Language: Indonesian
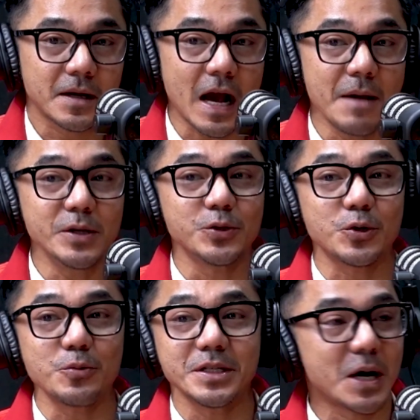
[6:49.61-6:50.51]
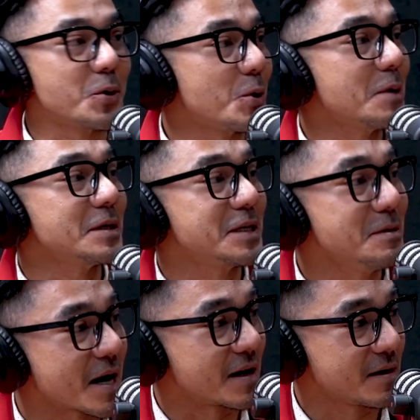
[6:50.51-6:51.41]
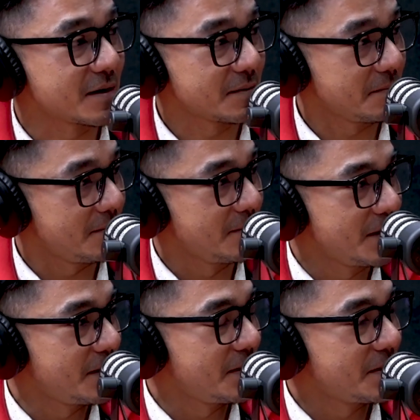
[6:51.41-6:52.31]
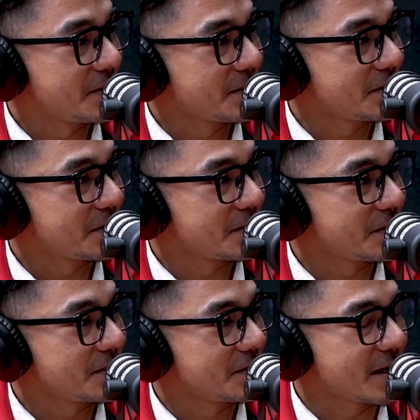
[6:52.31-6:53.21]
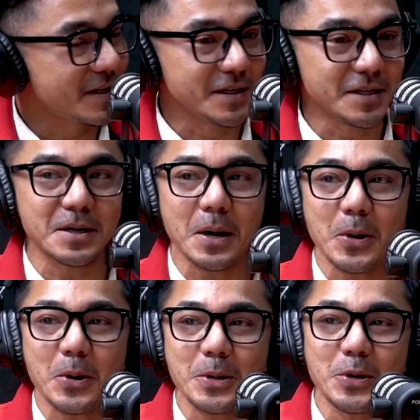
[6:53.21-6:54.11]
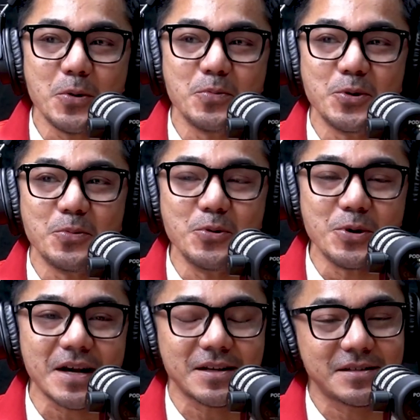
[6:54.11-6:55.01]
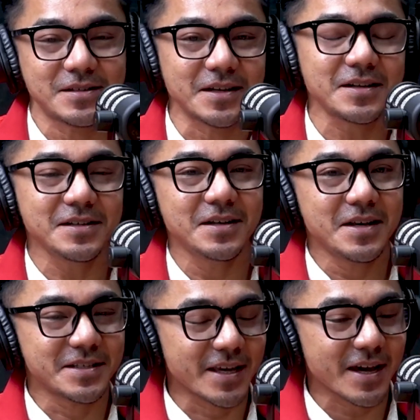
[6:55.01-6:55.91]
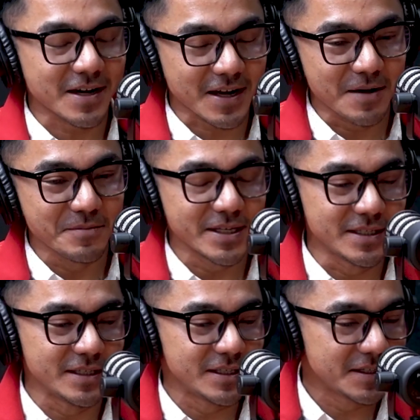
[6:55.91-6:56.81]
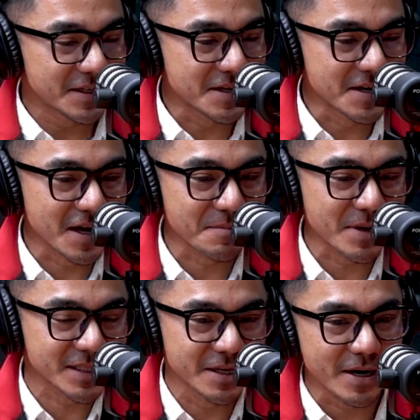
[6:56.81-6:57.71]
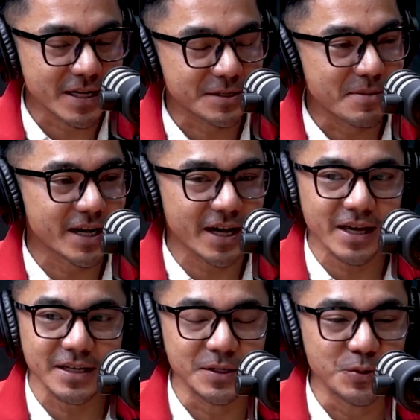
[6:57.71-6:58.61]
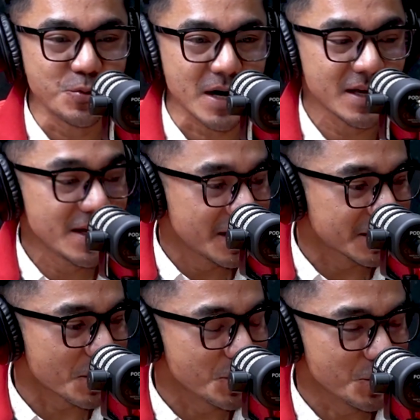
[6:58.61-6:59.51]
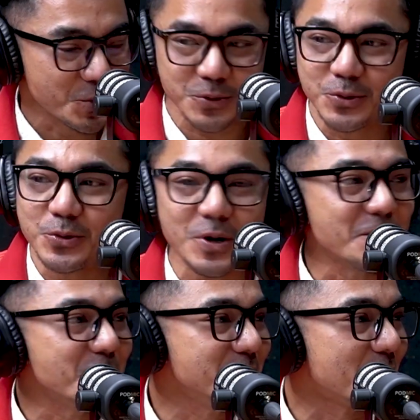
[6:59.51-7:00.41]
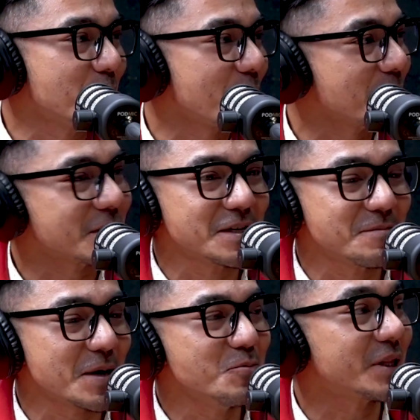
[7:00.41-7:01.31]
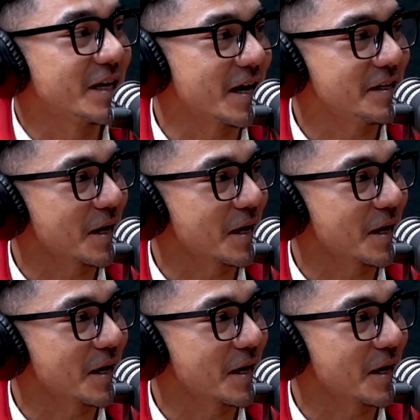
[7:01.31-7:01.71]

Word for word: kami justru menjagokan Mas Gibran. Hmm. Jadi kalau dihubung-hubungkan ya, JR kami ini dengan Mas Gibran sebagai RI 2, ntar dulu justru kami menjagokan Mas Gibran buat DKI